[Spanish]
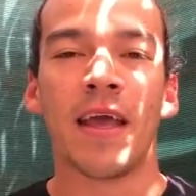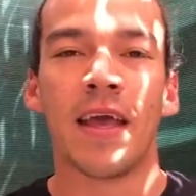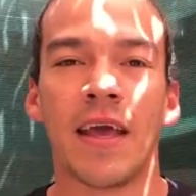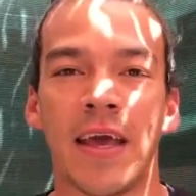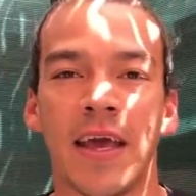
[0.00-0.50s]

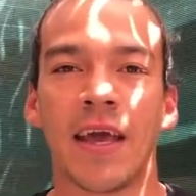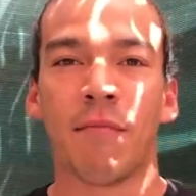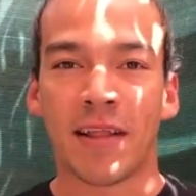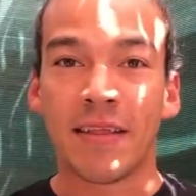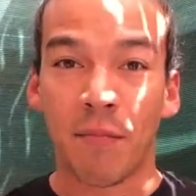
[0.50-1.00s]
eh,
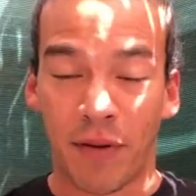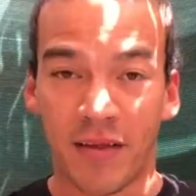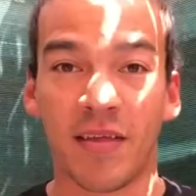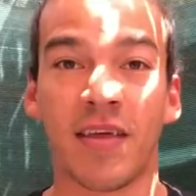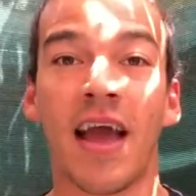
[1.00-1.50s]
bastante
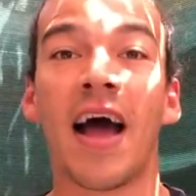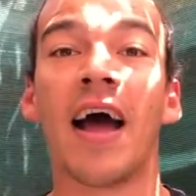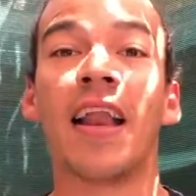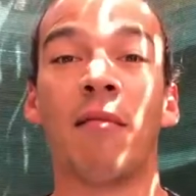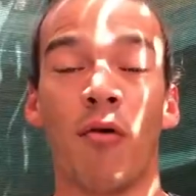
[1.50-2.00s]

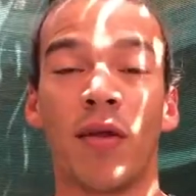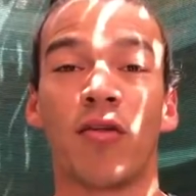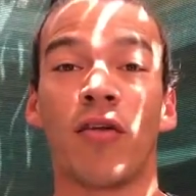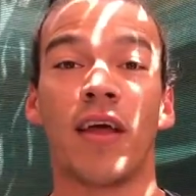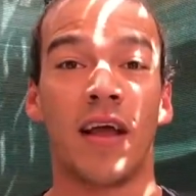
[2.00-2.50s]
presencial al
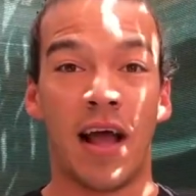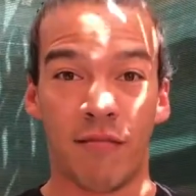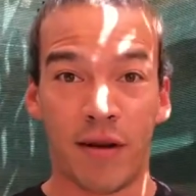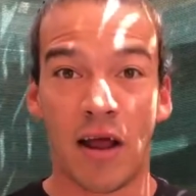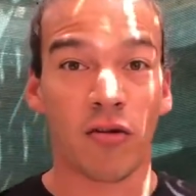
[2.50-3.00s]
momento de
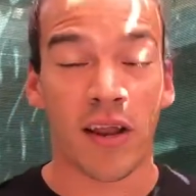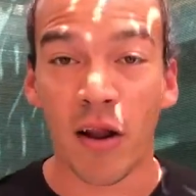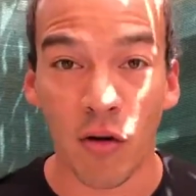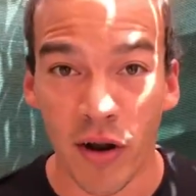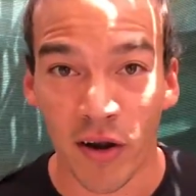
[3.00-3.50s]
hablar o tener
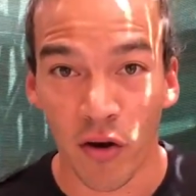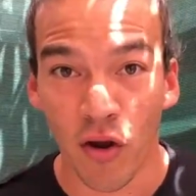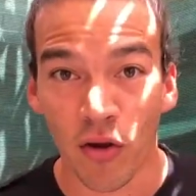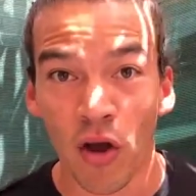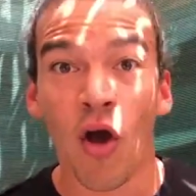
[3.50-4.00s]
alguna
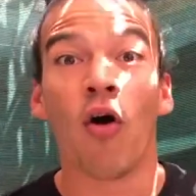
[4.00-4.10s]
reunión,